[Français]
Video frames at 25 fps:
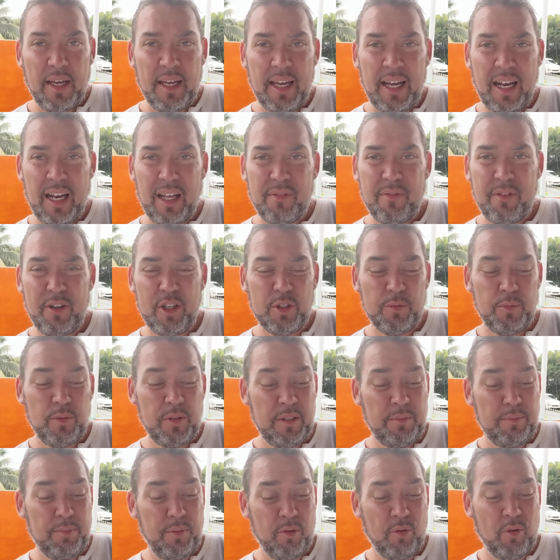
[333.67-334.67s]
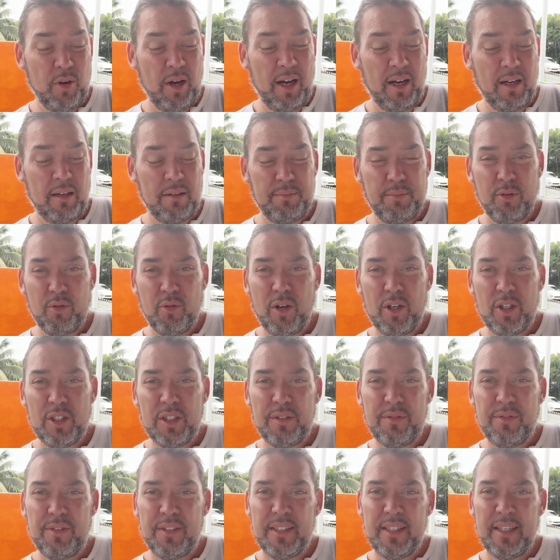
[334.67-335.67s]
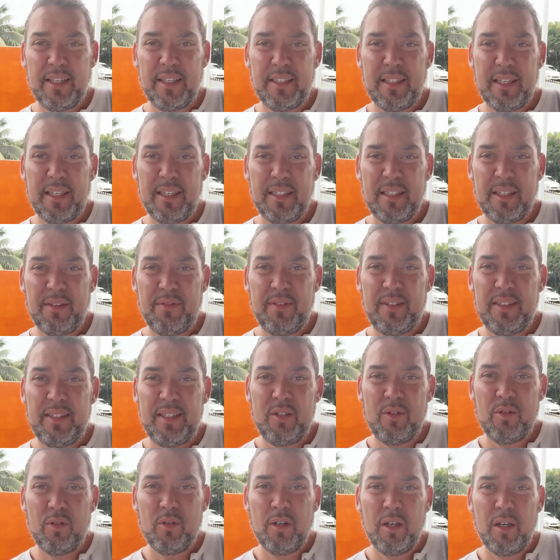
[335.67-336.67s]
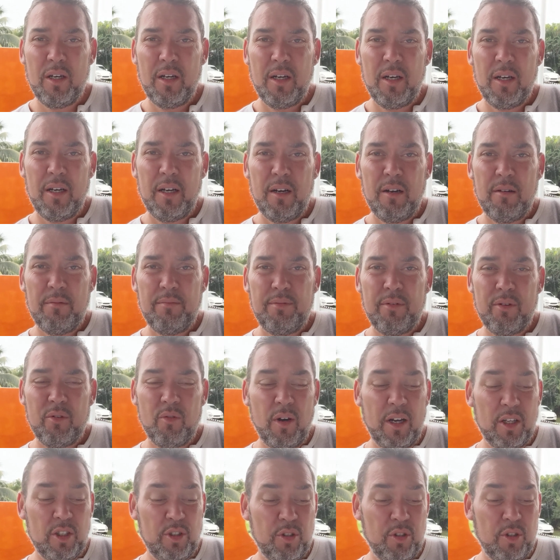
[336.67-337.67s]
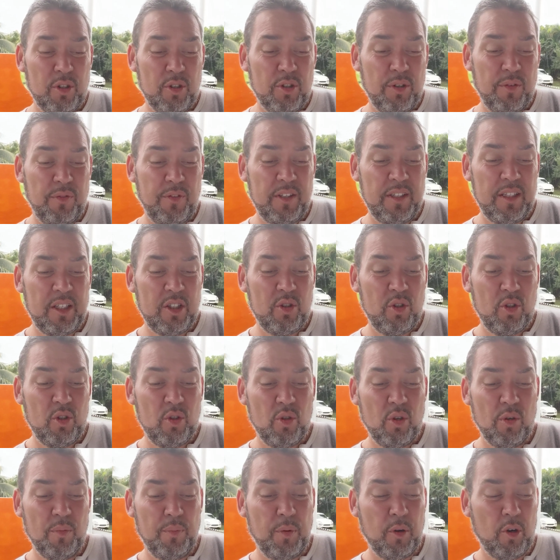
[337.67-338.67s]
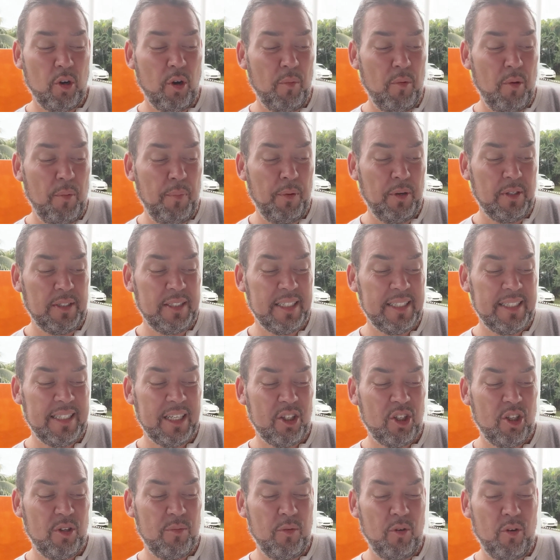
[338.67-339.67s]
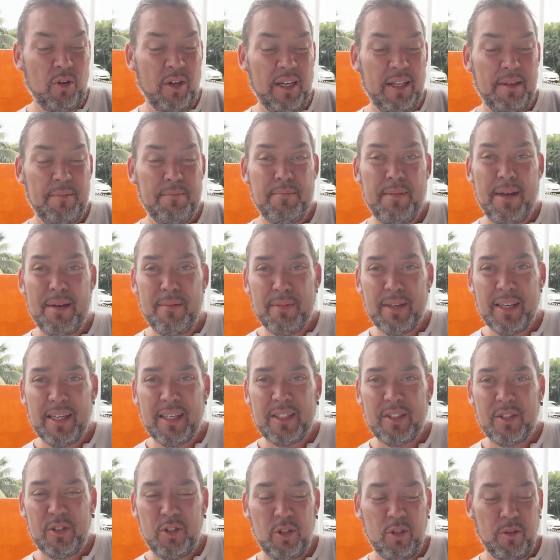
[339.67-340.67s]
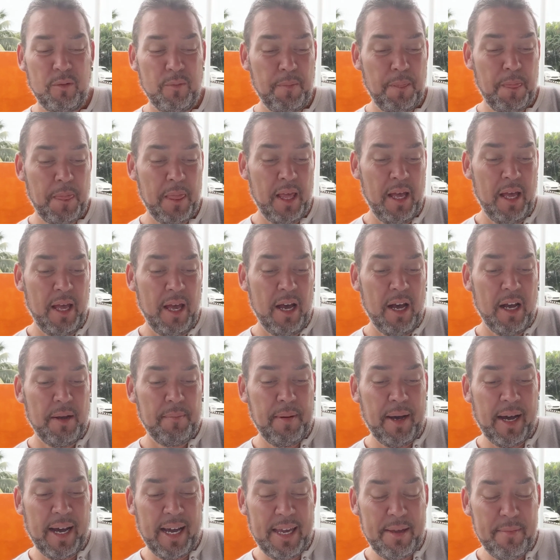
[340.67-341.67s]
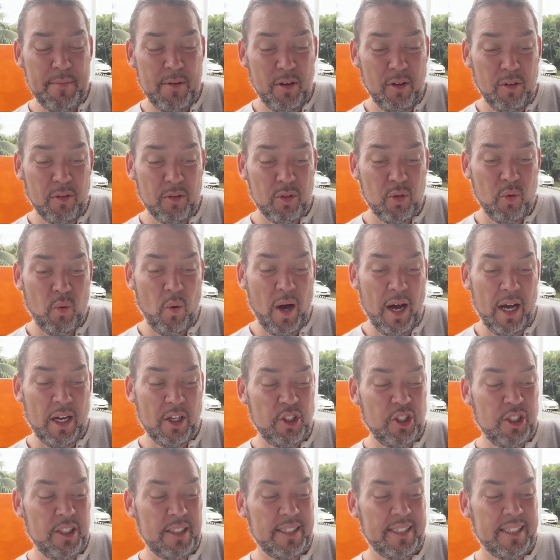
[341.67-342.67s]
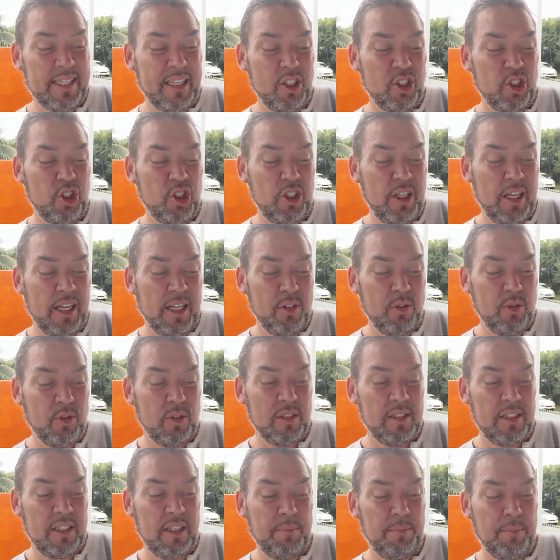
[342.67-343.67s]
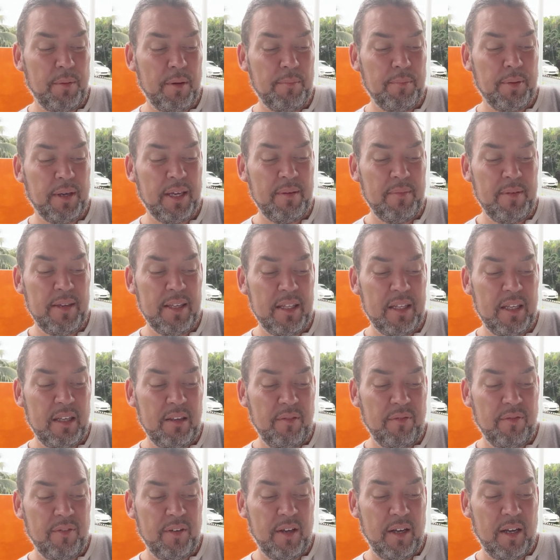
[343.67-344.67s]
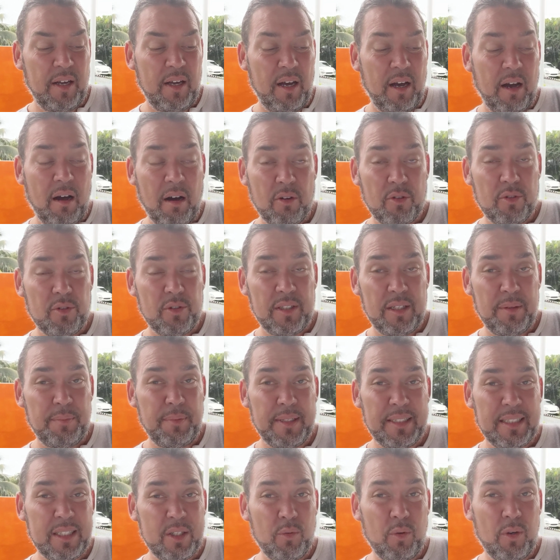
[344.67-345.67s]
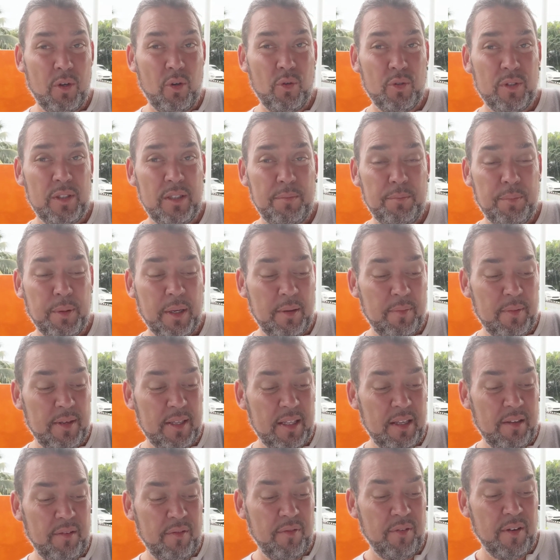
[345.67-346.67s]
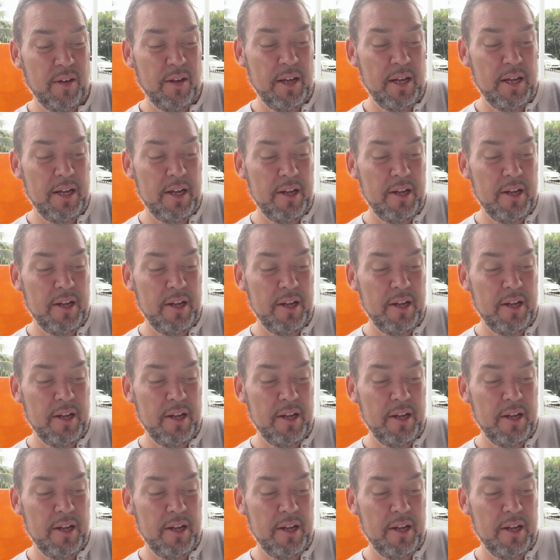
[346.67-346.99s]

Et à la fin, je me dis pourquoi Pourquoi j'ai fait des, vidéos Pourquoi je, je fais des tutos pour qu'on me pose exactement les mêmes questions Pareillement, 3, j'ai 5 chiens de type primitif. Alors je ne sais pas c'est quoi le type primitif.